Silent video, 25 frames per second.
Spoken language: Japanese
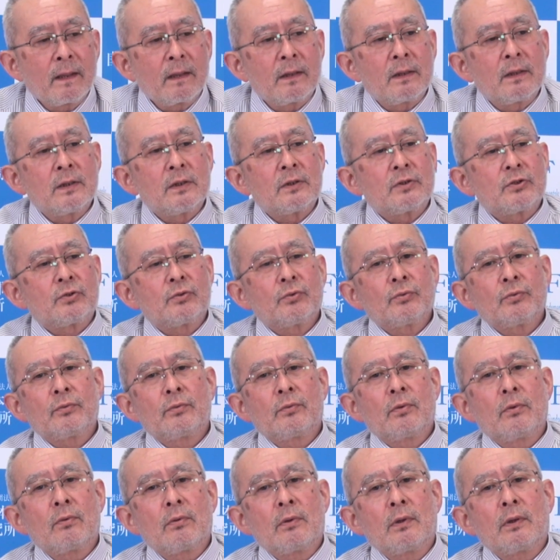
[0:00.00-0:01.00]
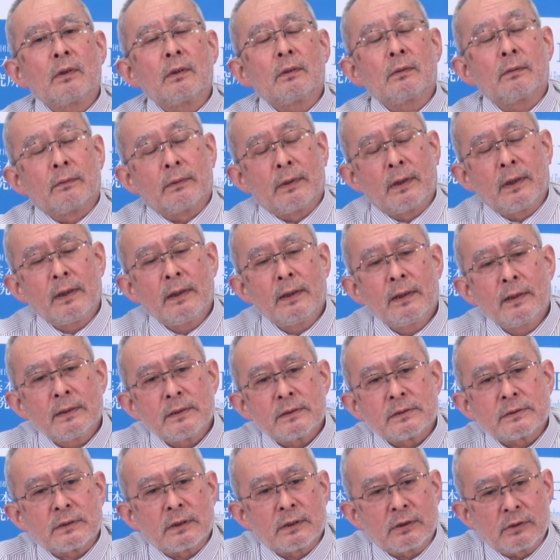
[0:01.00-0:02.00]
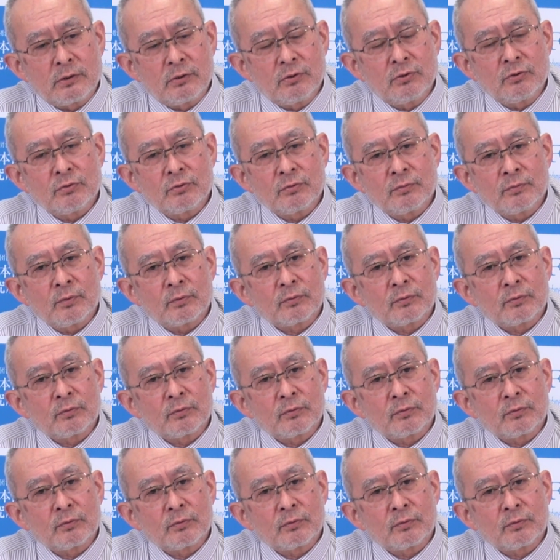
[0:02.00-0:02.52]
えー、中東からのね石油